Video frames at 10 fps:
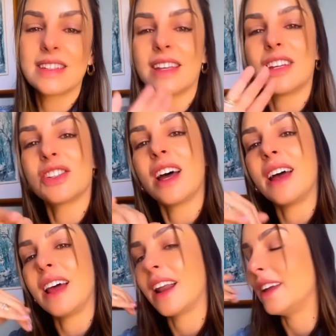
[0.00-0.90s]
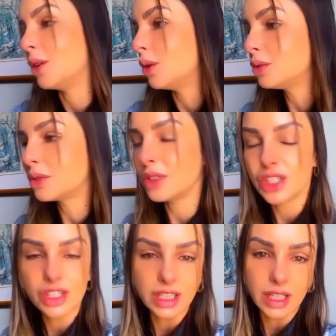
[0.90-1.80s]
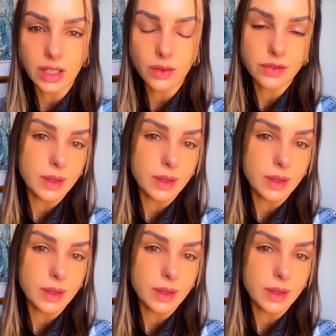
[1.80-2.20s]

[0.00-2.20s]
seja ela em outro destino,